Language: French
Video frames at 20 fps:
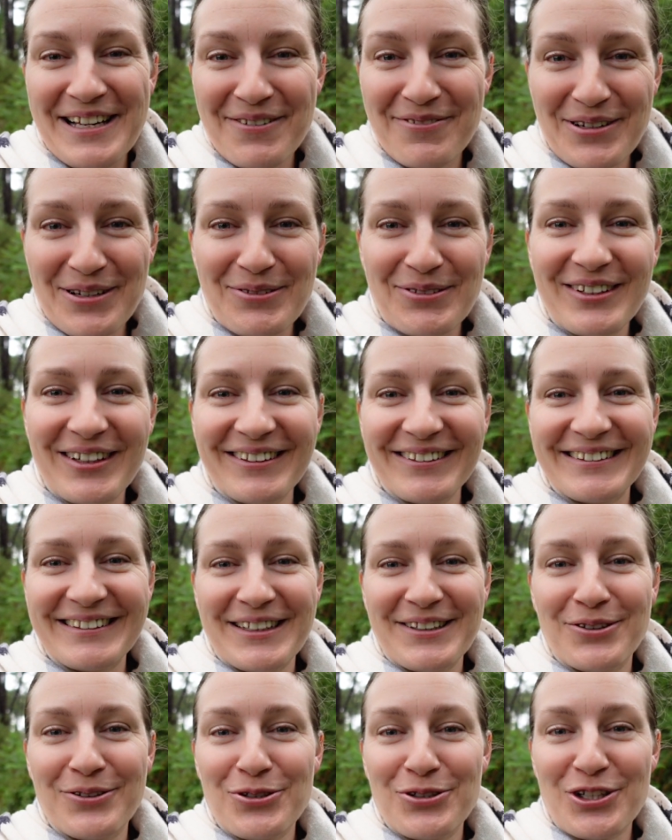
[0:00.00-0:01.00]
il y avait une
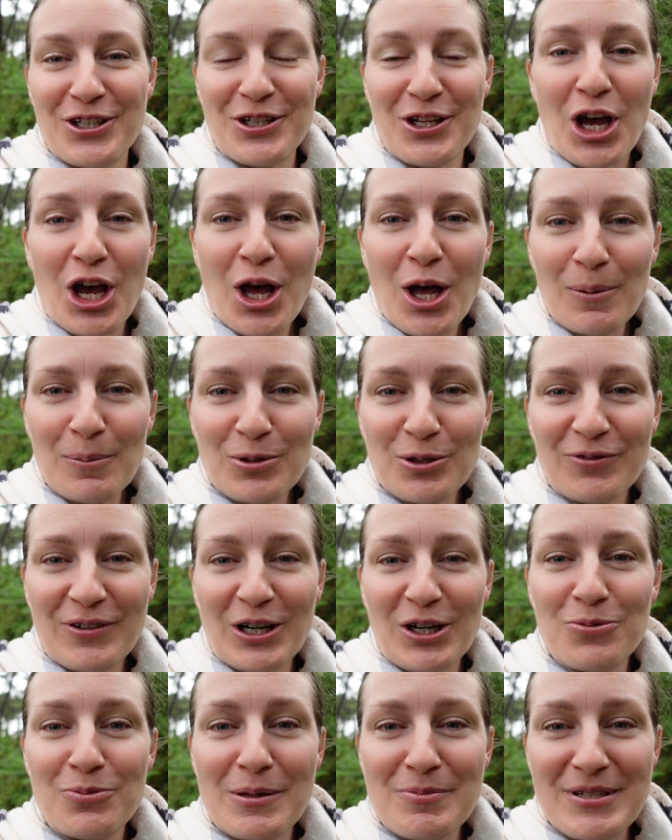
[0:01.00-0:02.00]
trentaine de jeunes pour
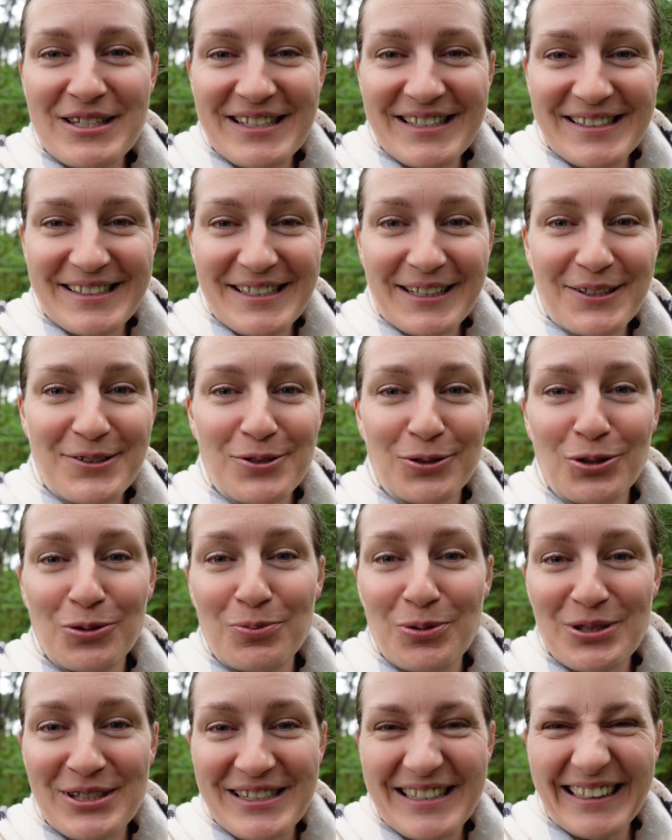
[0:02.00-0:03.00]
faire le babysitting sur nos
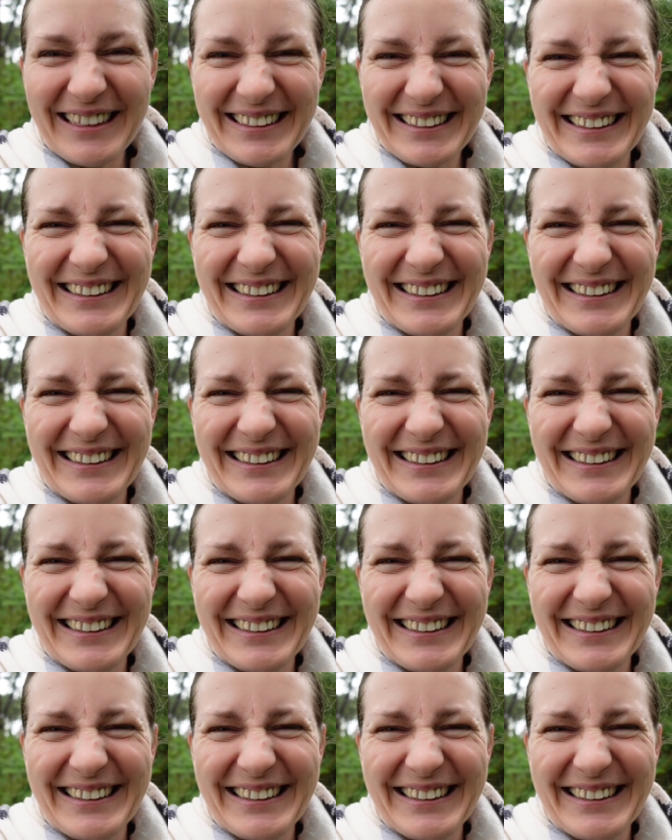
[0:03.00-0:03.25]
petits.